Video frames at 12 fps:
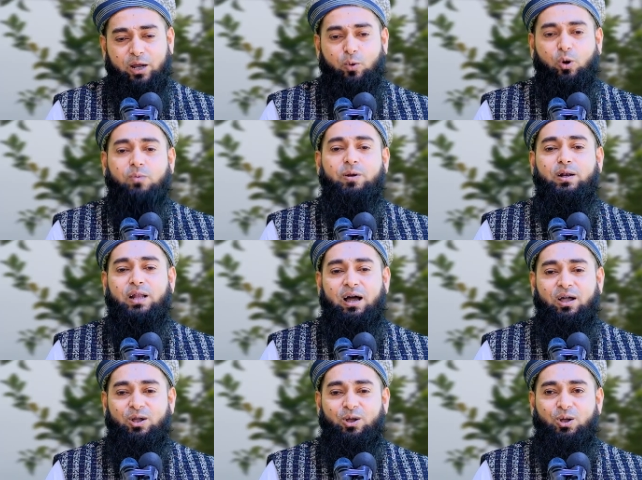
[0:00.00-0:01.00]
এটা করবেন না
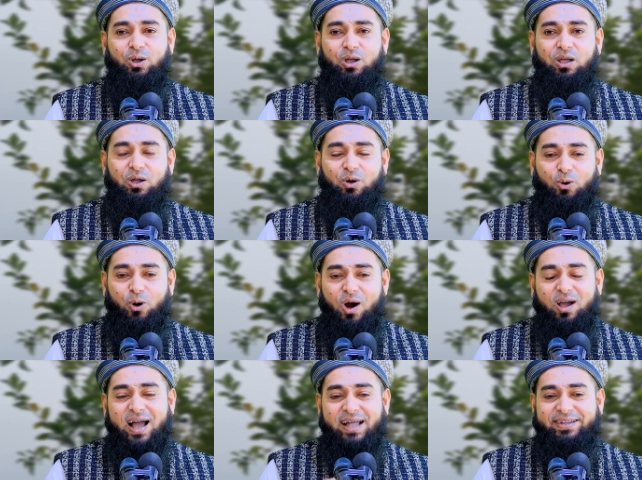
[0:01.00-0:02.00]

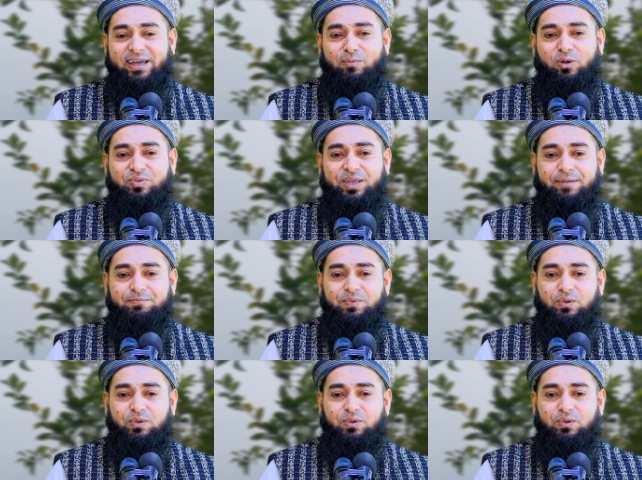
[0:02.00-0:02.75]
হক আদায়ের মধ্যে